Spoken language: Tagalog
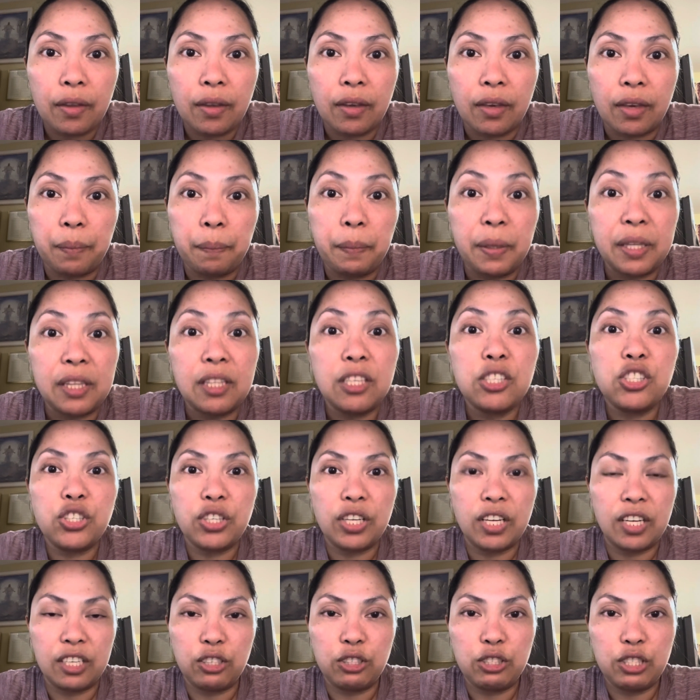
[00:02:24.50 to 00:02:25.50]
i-petition
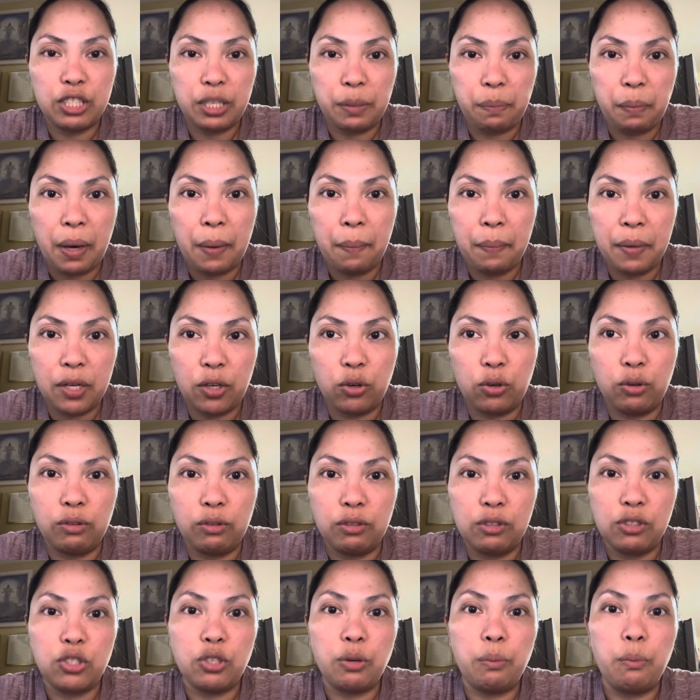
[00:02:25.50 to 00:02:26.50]
na lang yun si Papa no
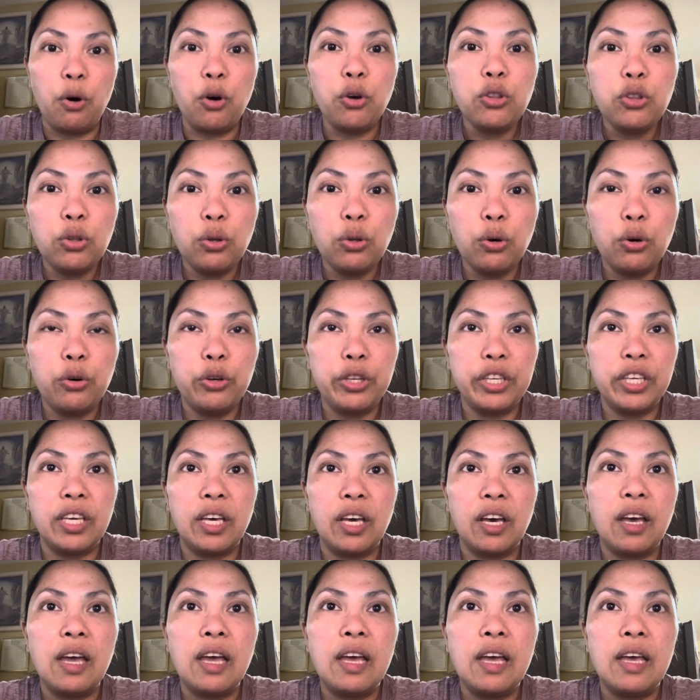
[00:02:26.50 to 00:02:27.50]
so mauto
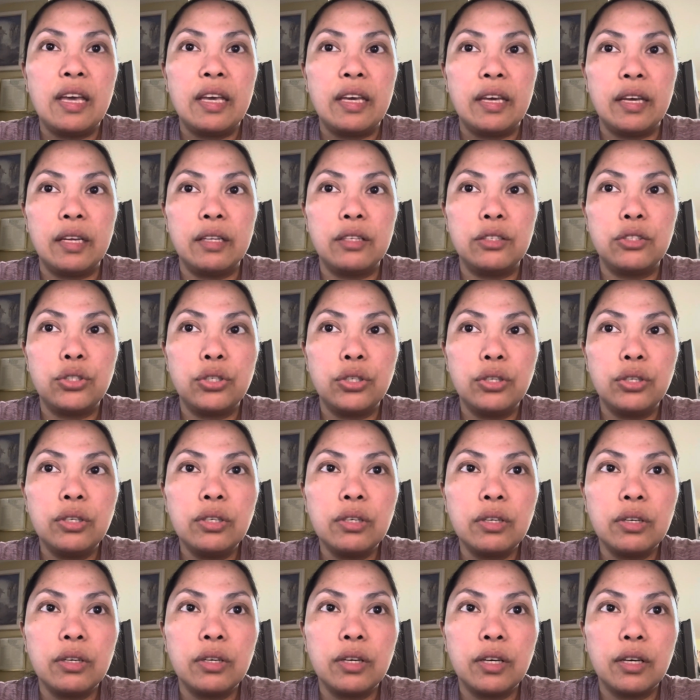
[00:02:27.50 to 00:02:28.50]
niya it took
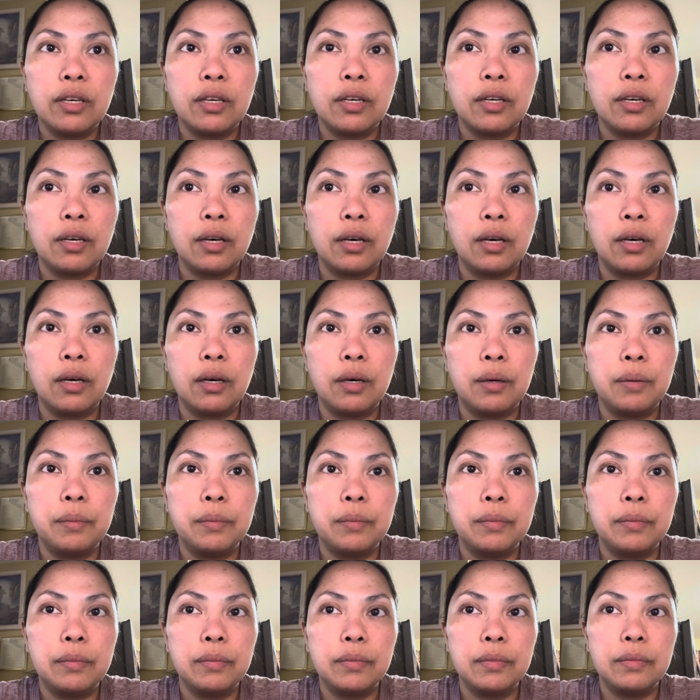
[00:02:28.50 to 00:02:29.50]

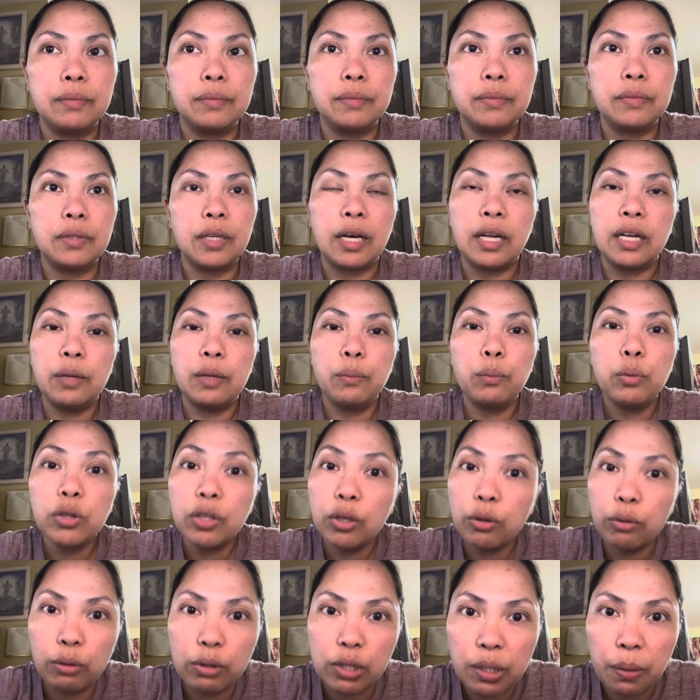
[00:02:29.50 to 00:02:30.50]
um nakalimot na
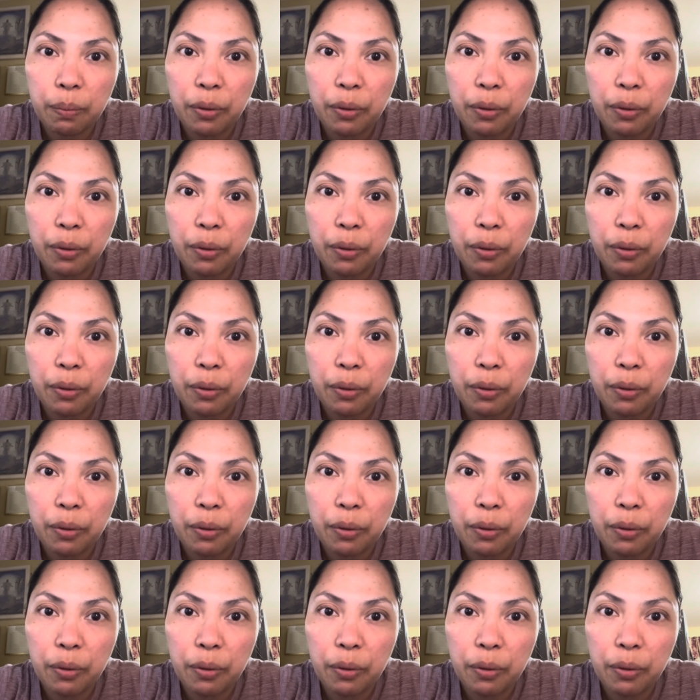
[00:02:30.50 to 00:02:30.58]
ko sa